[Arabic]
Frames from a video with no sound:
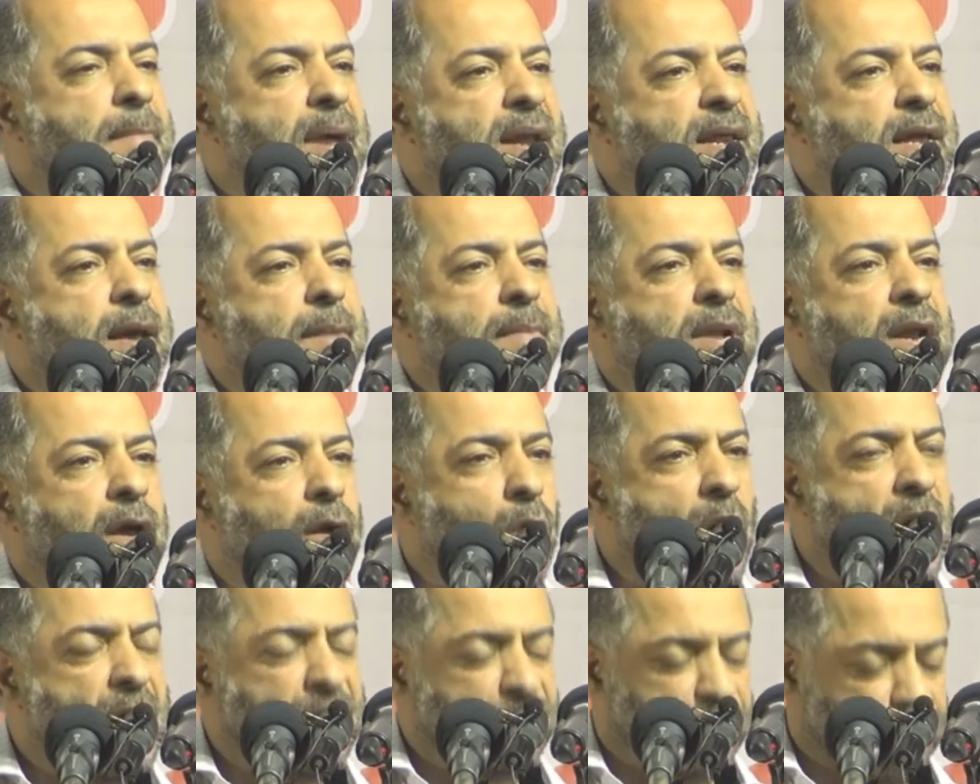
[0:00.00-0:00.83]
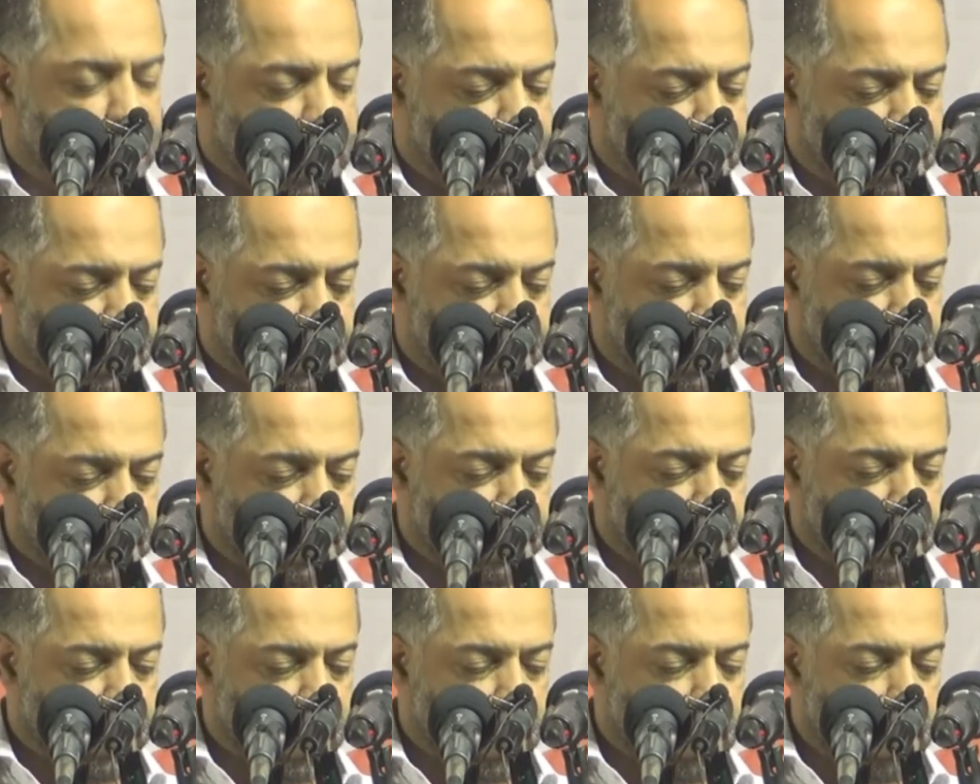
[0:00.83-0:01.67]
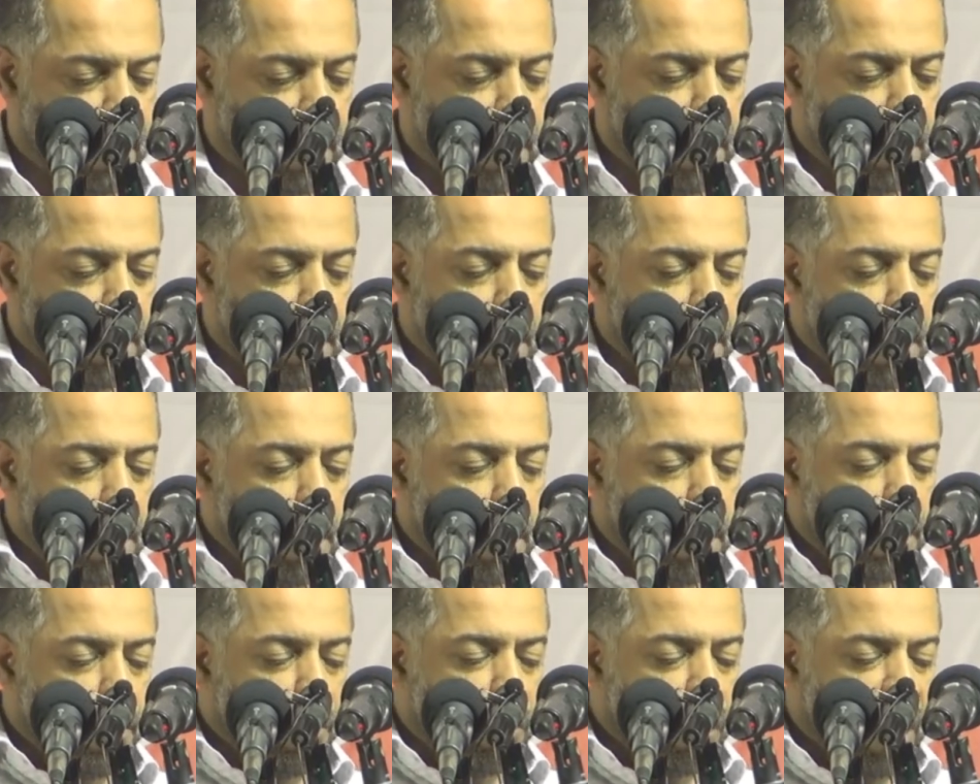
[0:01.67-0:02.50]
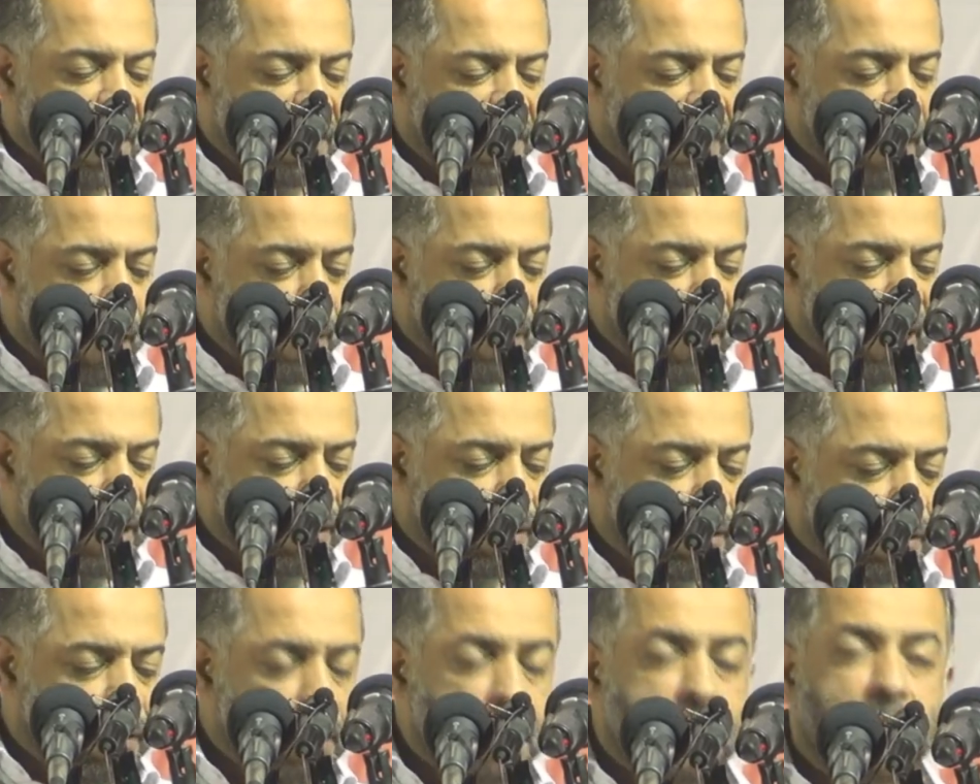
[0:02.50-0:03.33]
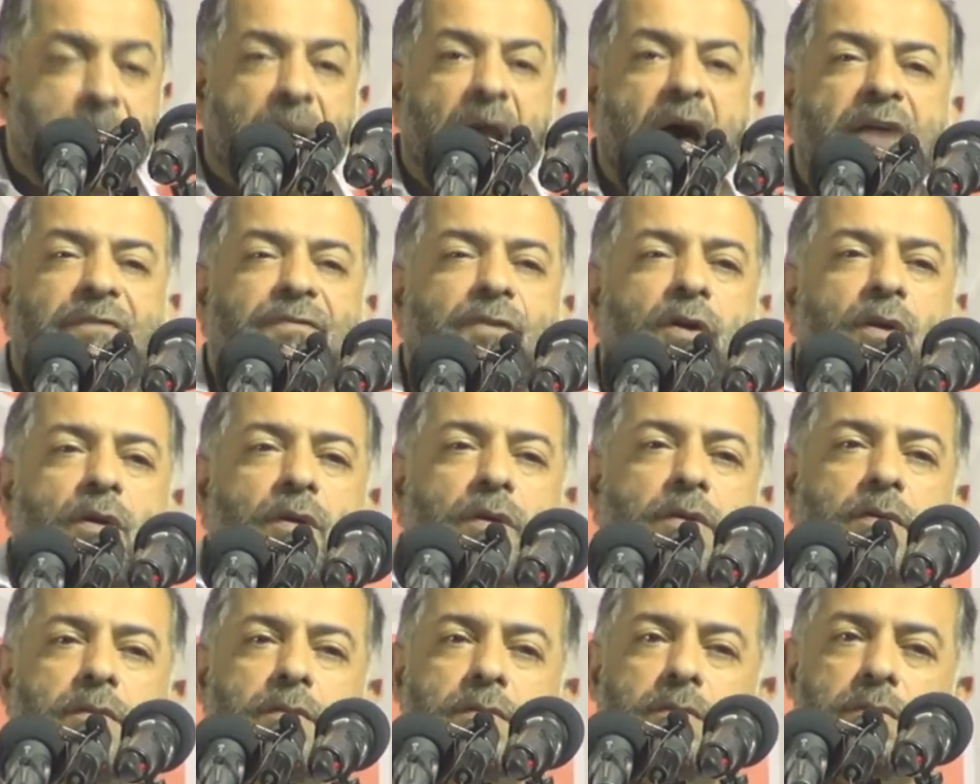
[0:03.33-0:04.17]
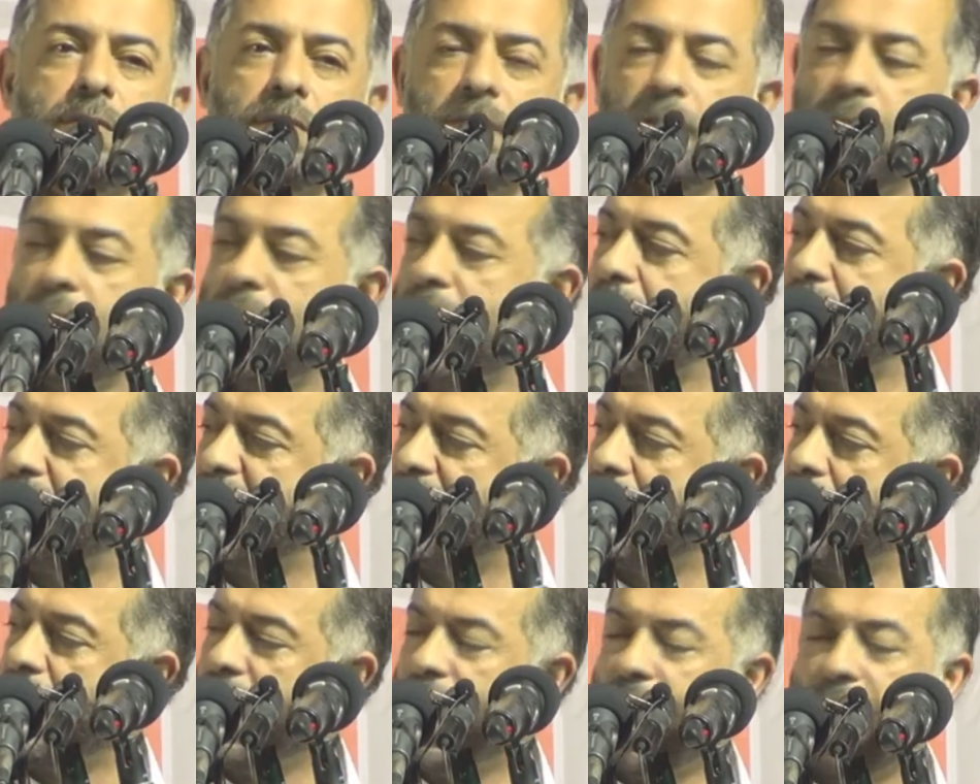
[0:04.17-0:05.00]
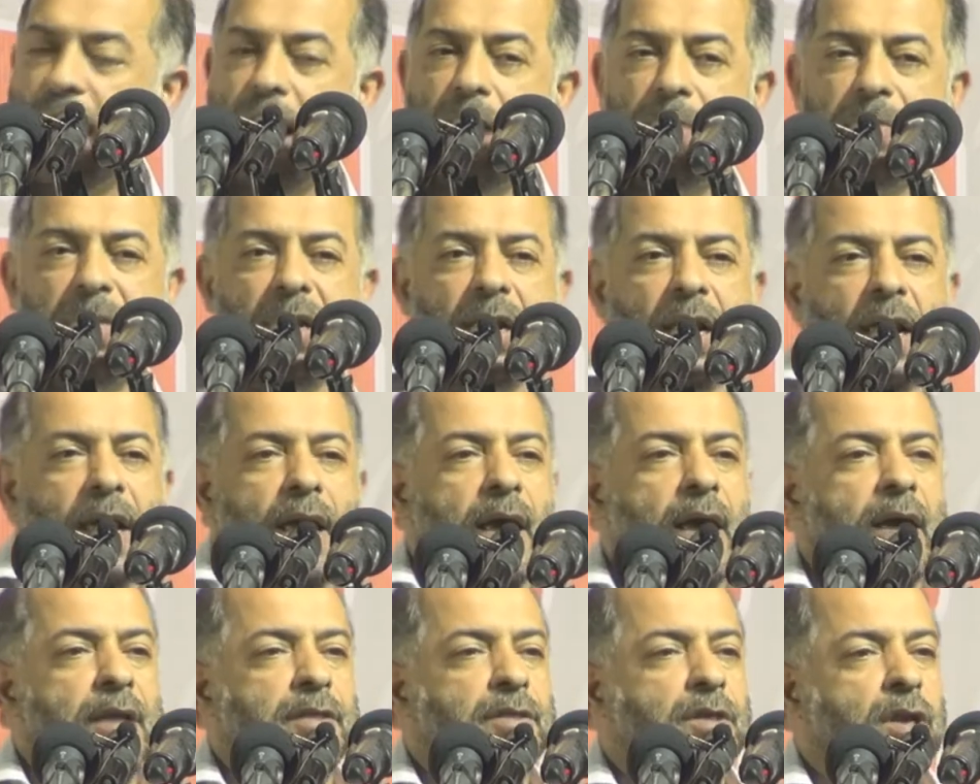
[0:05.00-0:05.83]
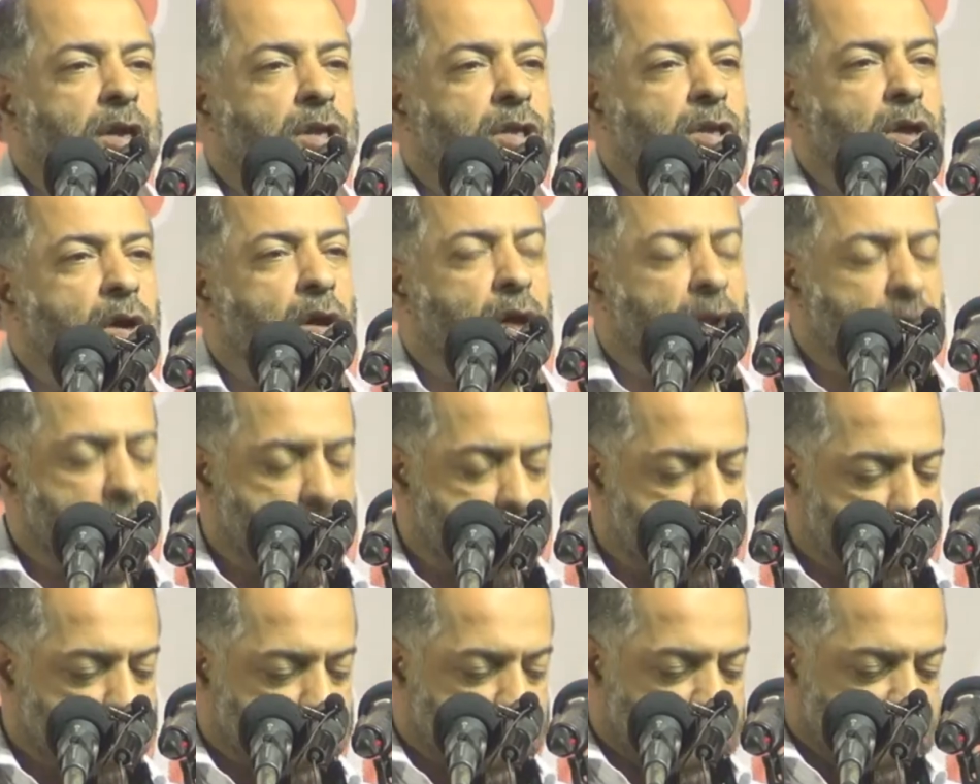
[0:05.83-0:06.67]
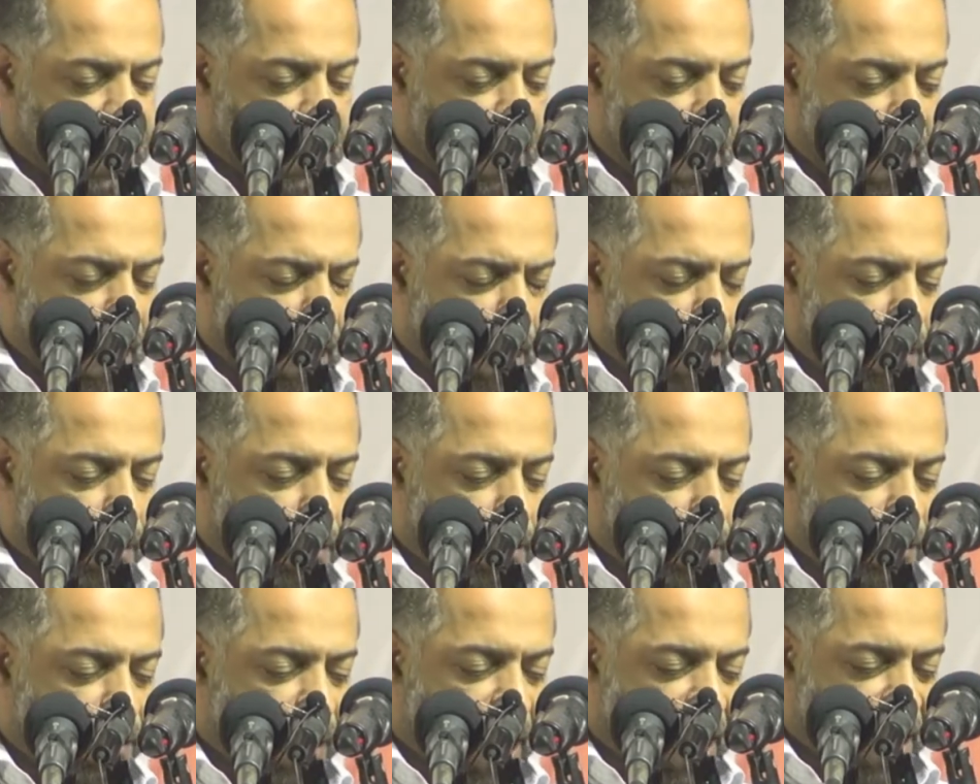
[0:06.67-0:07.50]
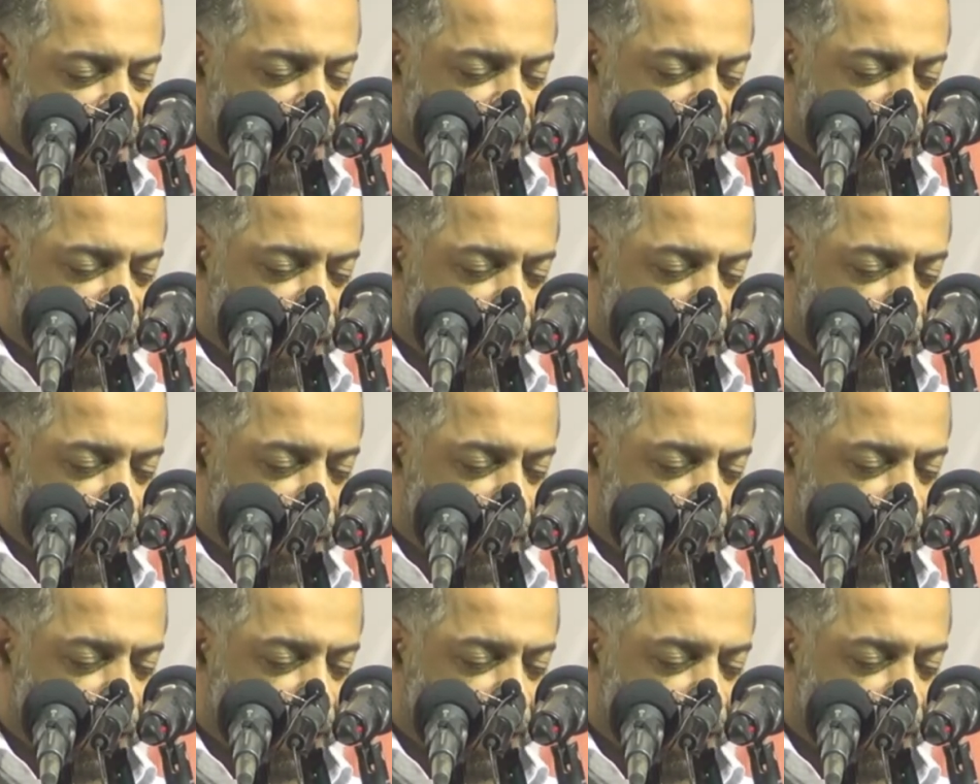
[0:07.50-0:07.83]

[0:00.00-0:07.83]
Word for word: مريم الخواجة منظمة برافو الأمين العام إليها الدكتورة ندى ضيف